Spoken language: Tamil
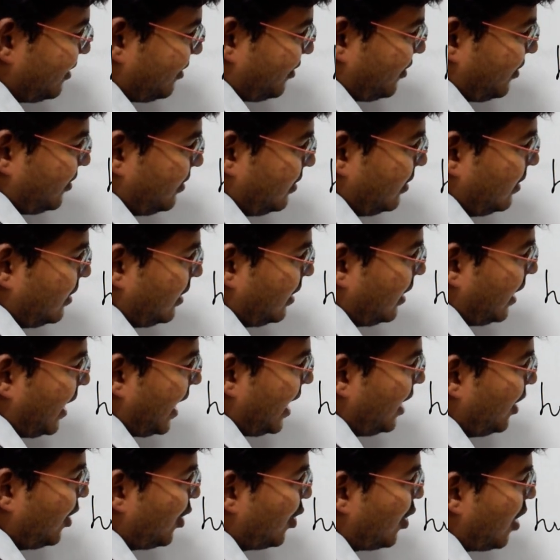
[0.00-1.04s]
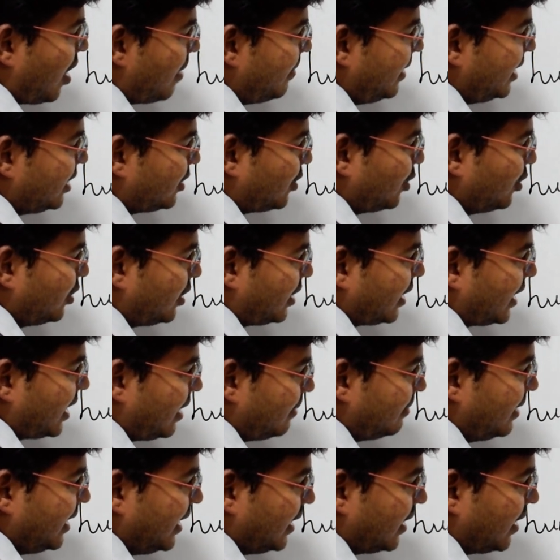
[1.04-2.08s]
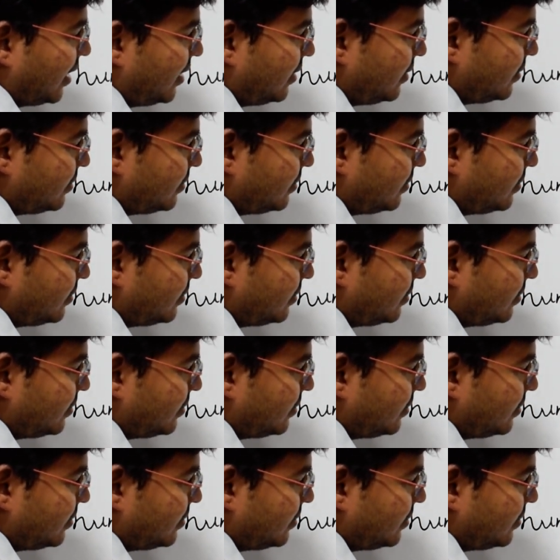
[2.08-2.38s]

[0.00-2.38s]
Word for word: எஃப் ஹலோ அப்படின்னு கொடுக்குறேன் அப்படின்னா